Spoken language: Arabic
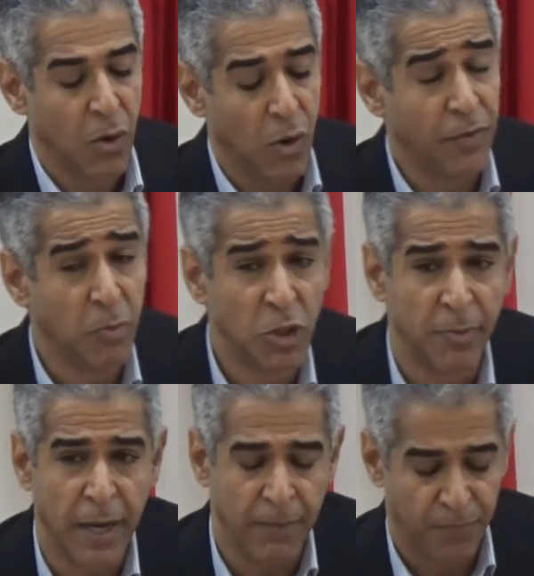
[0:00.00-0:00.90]
وفي
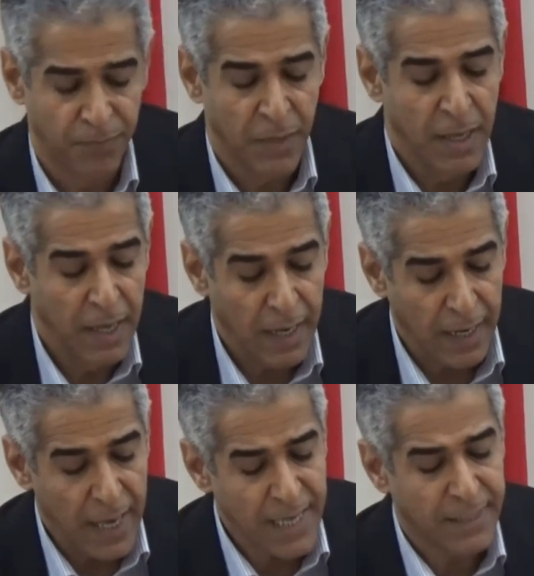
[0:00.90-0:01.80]
المجمل
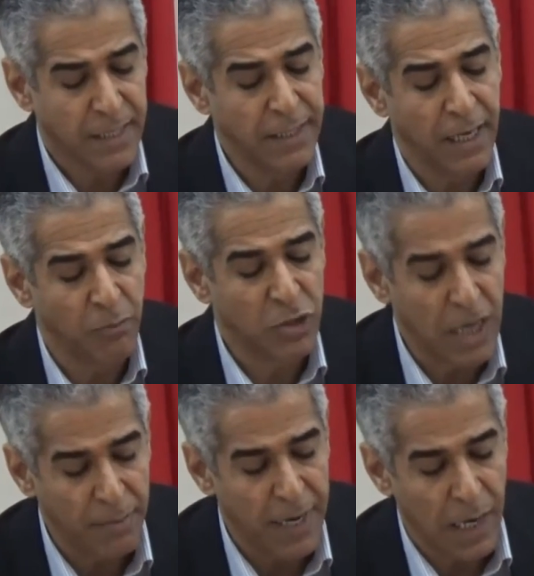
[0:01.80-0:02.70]
لا يستطيع
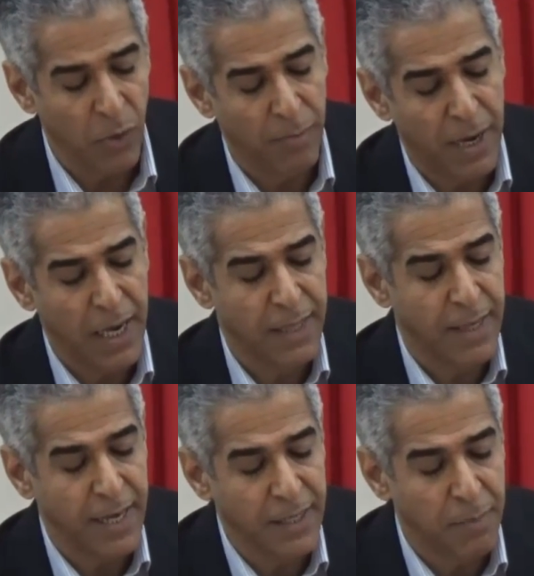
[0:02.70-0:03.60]
المتابع أو الباحث
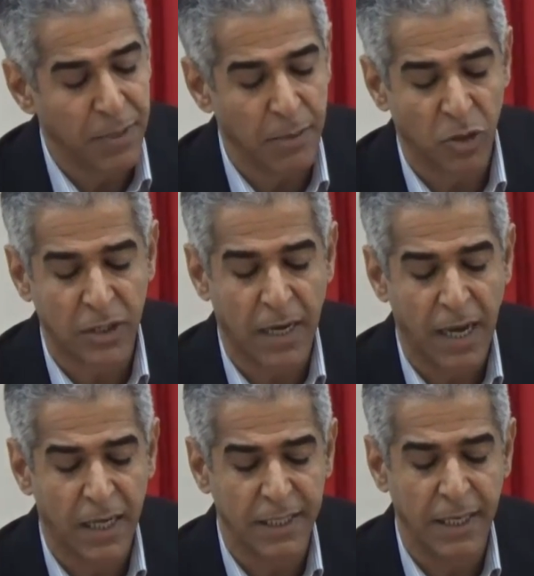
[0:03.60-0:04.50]
أن يبني
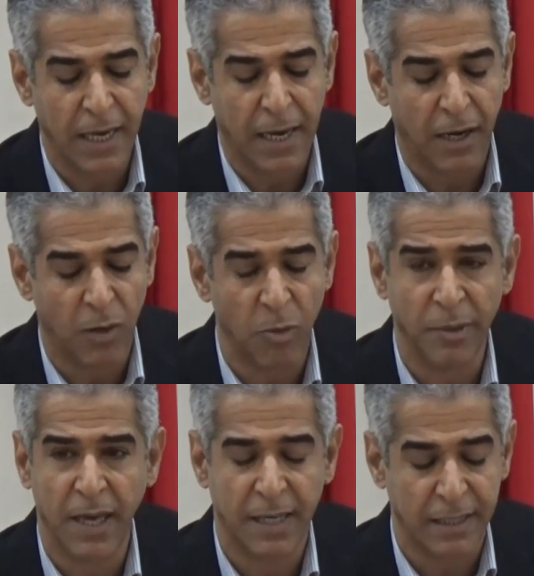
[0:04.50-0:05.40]
مقترحاته على
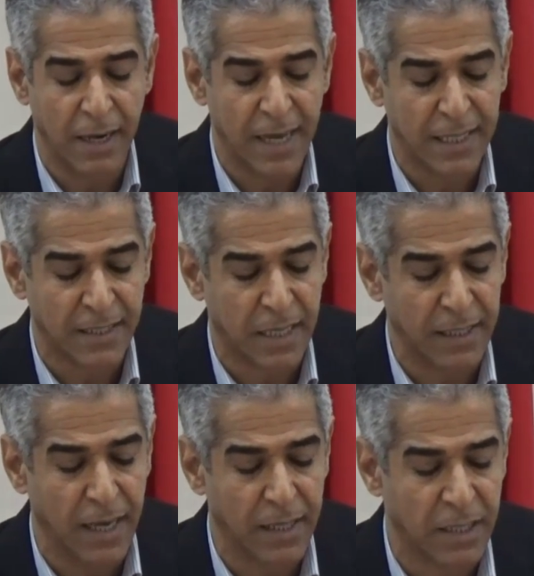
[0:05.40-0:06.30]
عموميات لا
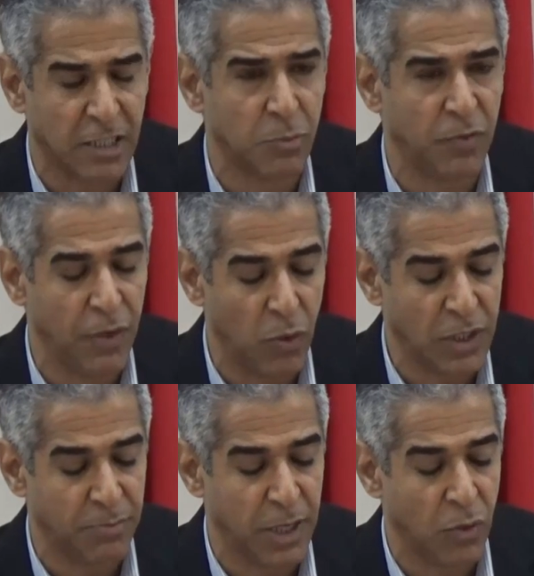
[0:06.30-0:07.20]
تستطيع أن تصمد في
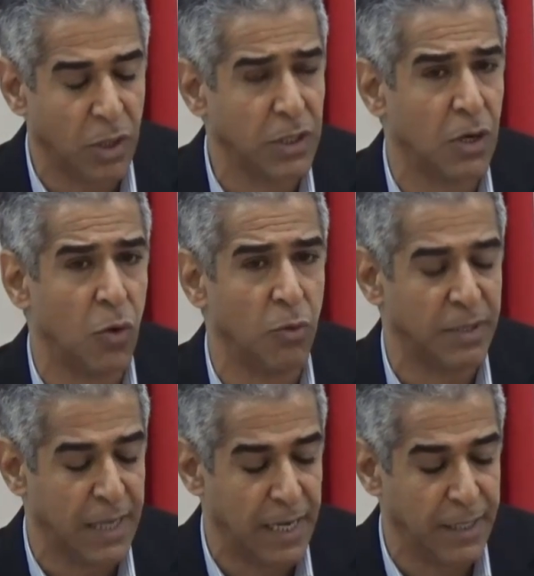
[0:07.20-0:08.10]
وجه ما نواجهه
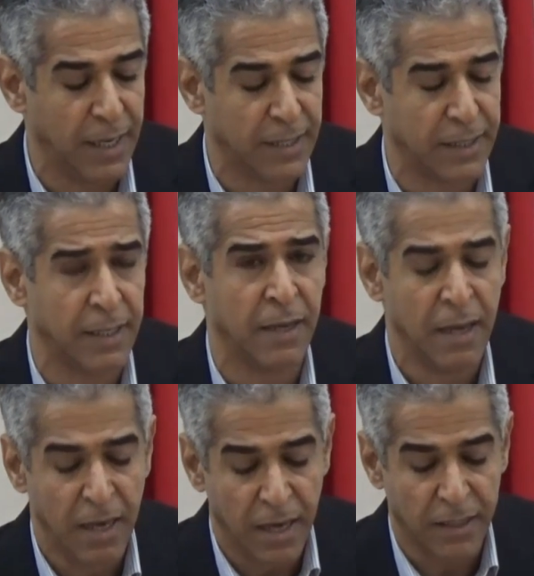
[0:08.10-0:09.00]
من تحديات
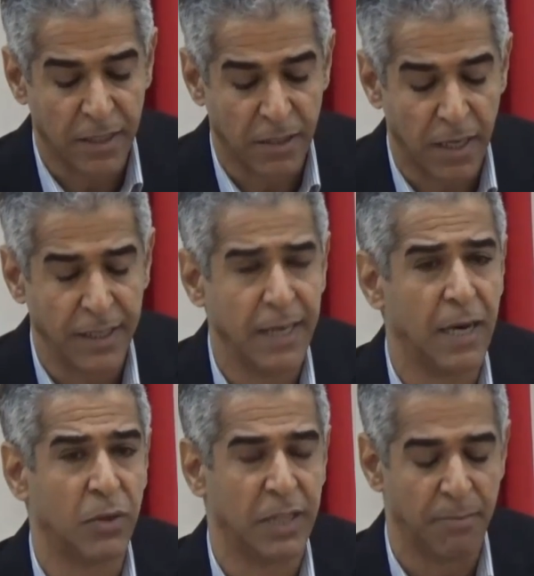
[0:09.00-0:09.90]

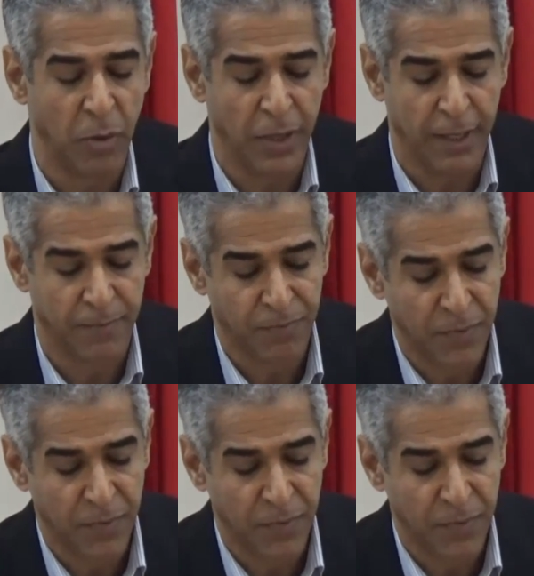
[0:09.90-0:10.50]
اقتصادية وتنموية